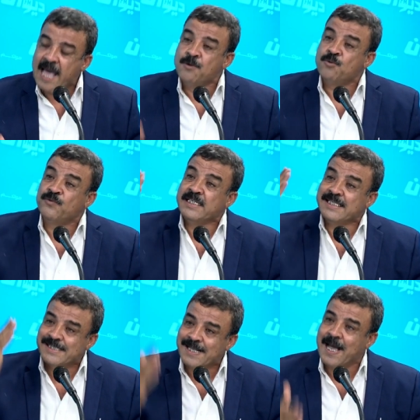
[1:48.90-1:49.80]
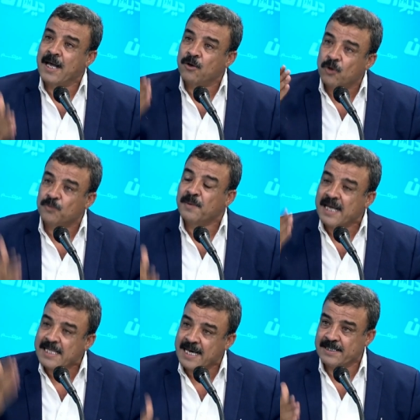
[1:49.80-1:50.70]
انه في اصلاح القطب
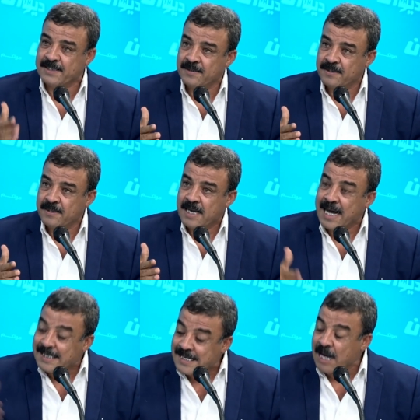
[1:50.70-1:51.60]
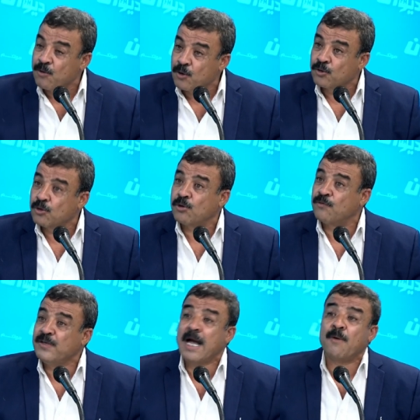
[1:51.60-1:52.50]
القضائي على النحو كنت نذكر
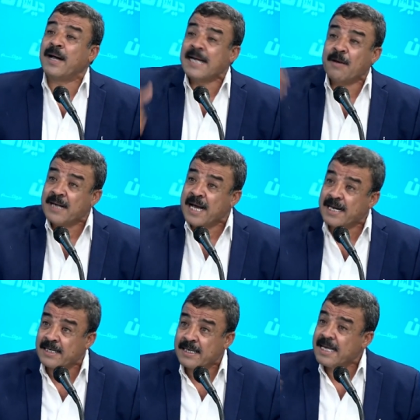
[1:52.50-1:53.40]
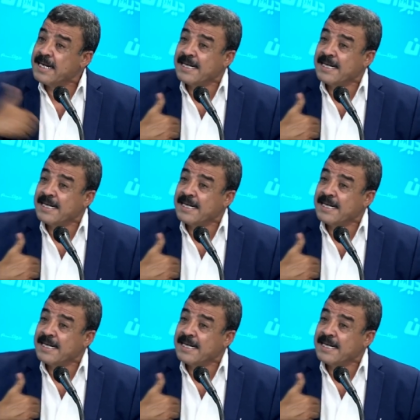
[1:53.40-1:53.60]
فيه او على نحو اخر ان